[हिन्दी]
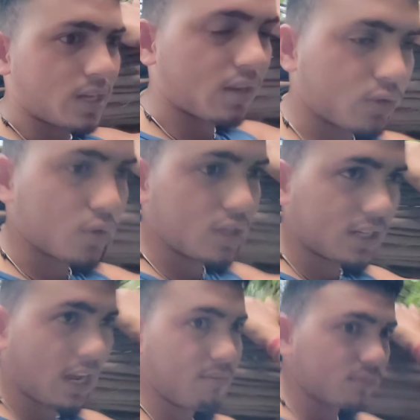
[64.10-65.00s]
जा रहा हूँ क्योंकि
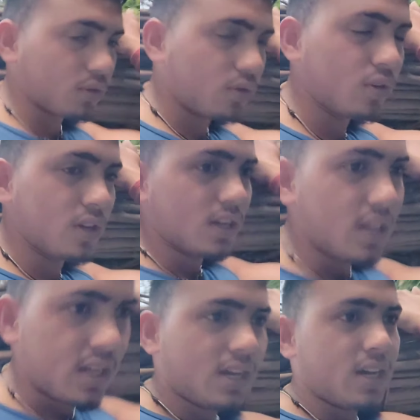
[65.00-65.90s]
टाइम तो
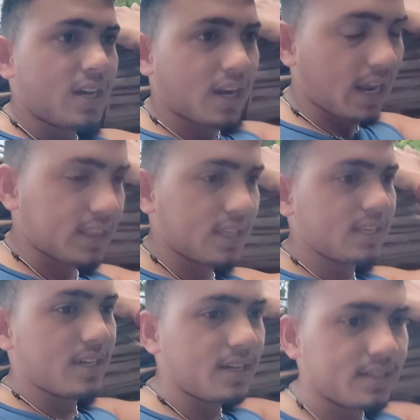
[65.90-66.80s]
रहता
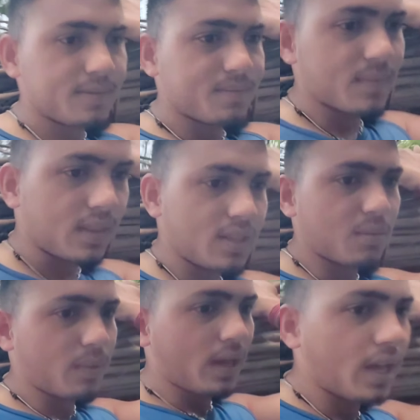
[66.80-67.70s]
नहीं है दिन
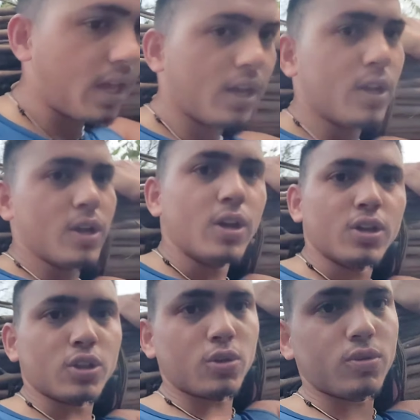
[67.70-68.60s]
में
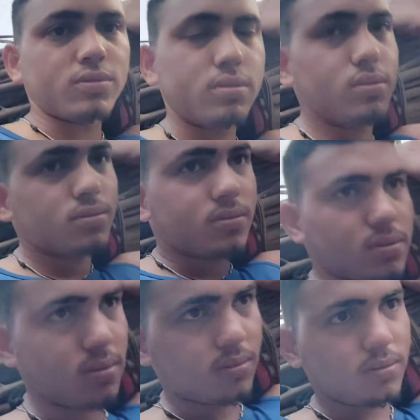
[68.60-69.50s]
तो
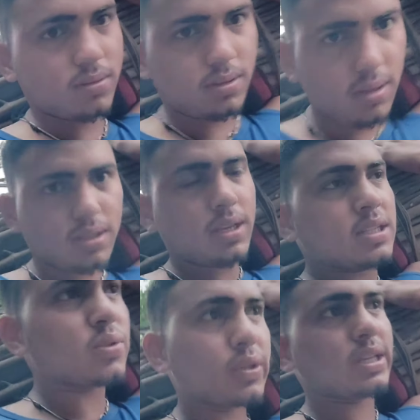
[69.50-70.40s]

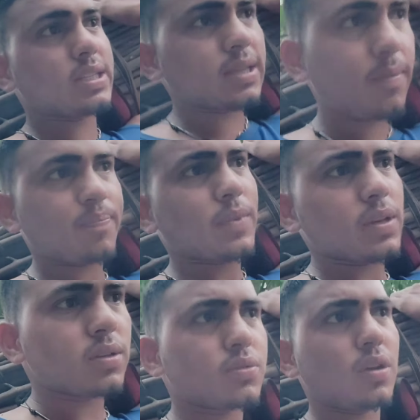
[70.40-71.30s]
इस वजह से
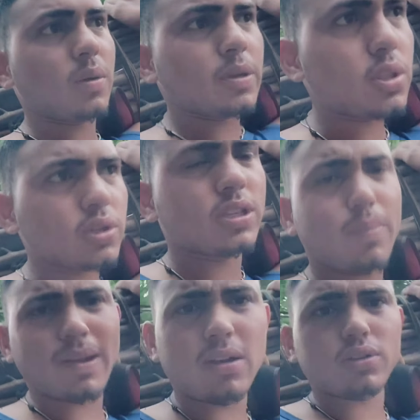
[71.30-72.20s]
सो तो अभी थोड़ी देर
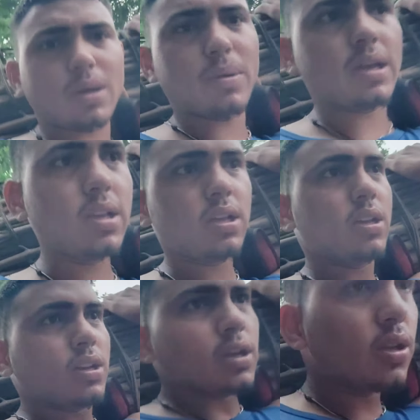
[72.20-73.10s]
पहले उठा मैं
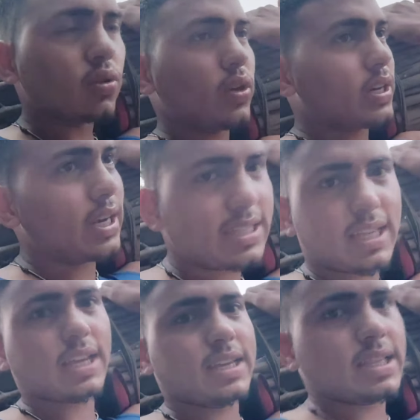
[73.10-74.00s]
तो ये कल
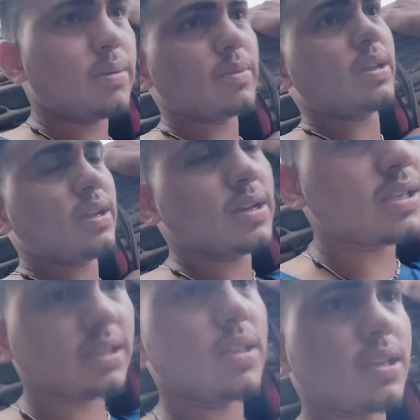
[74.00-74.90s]
से रखे थे हमने
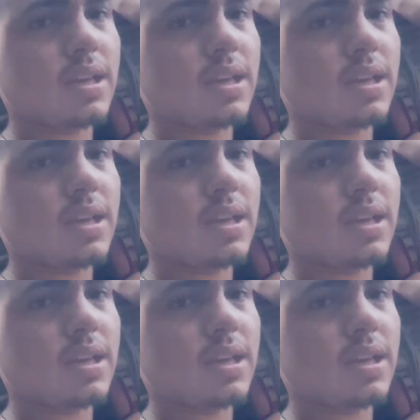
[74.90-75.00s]
कि